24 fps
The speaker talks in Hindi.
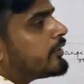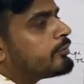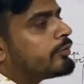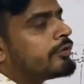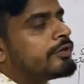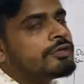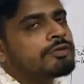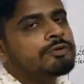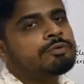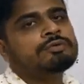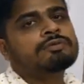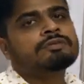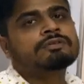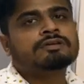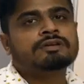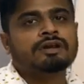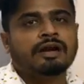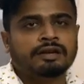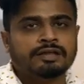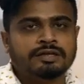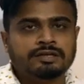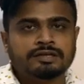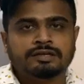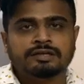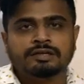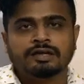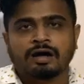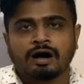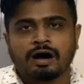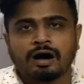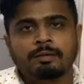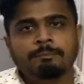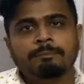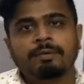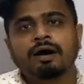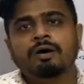are going to study
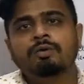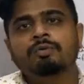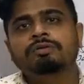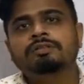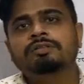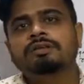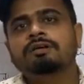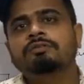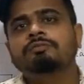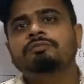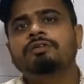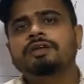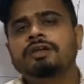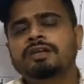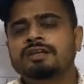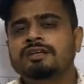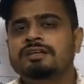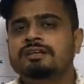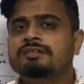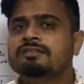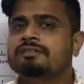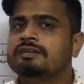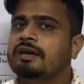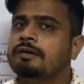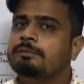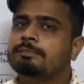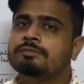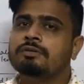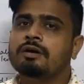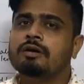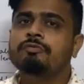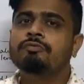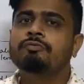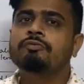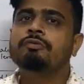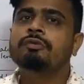about the various types
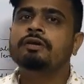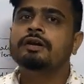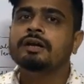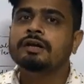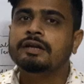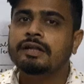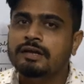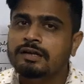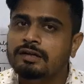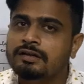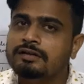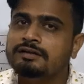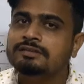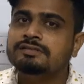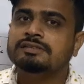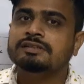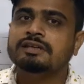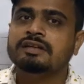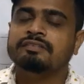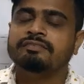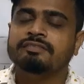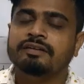of retailers